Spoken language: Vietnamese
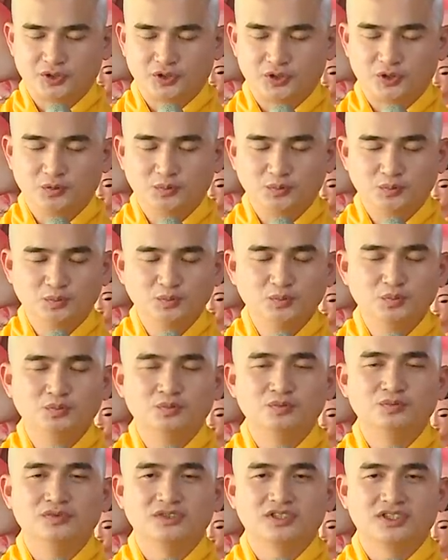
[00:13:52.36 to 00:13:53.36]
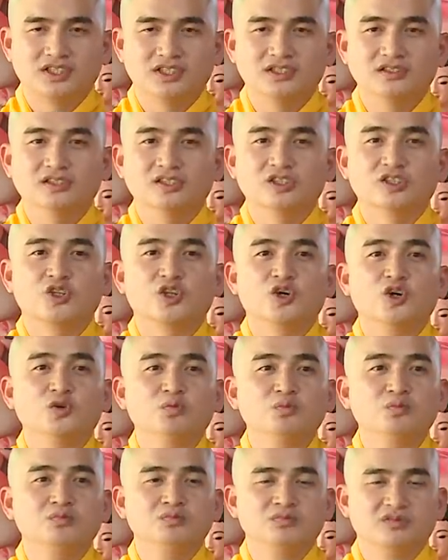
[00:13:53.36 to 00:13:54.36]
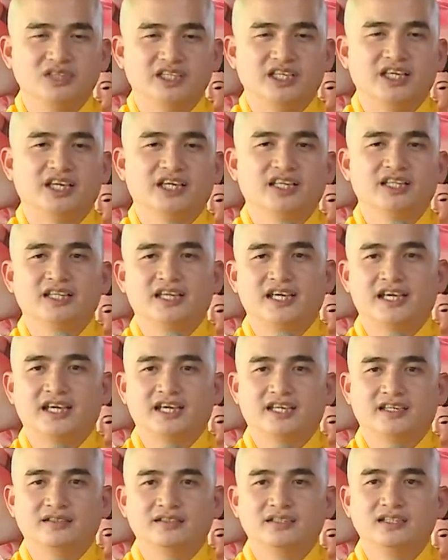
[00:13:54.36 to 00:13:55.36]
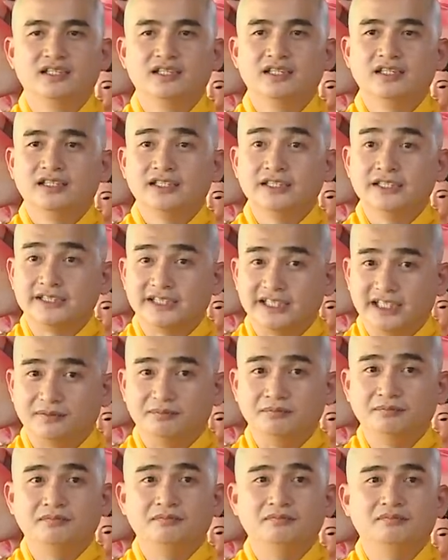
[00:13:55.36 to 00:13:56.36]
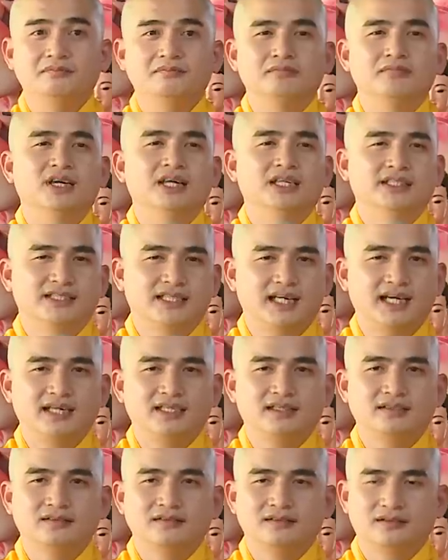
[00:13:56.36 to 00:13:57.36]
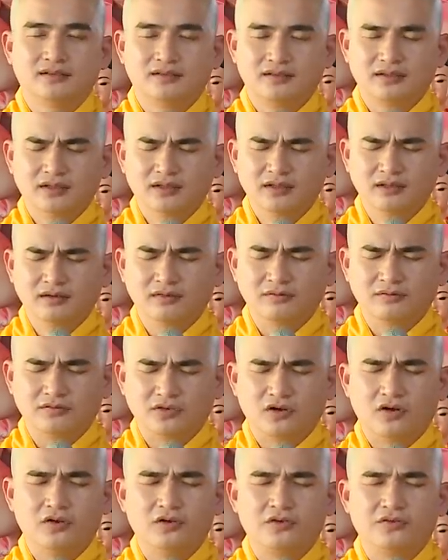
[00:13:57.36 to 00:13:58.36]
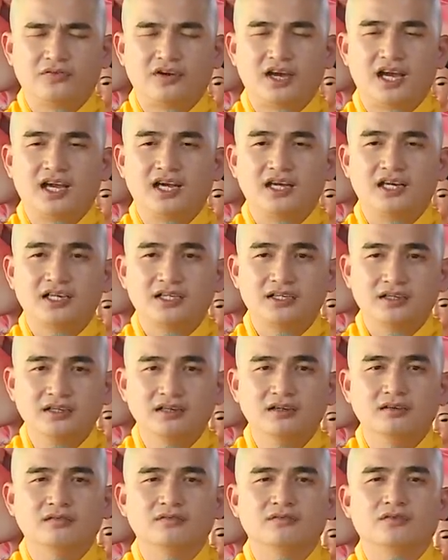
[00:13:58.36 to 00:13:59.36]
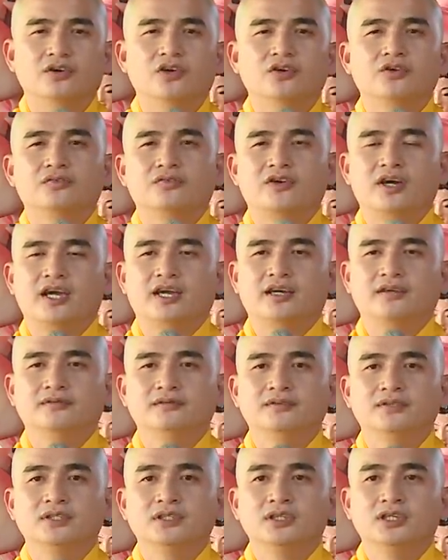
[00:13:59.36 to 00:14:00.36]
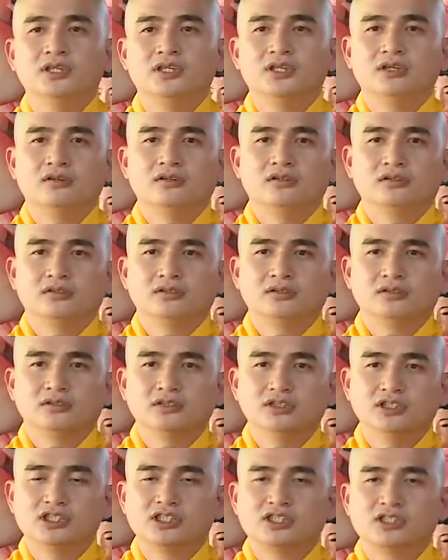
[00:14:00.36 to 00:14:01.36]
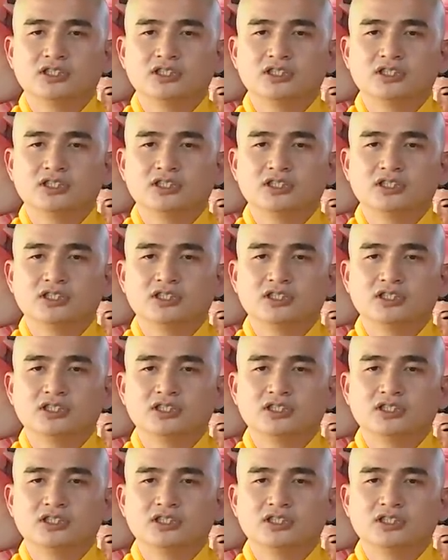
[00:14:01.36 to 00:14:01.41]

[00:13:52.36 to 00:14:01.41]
cũng từ tốn, nhẹ nhàng, chậm mà chắc. Đừng vội vã, đừng vội vàng. Người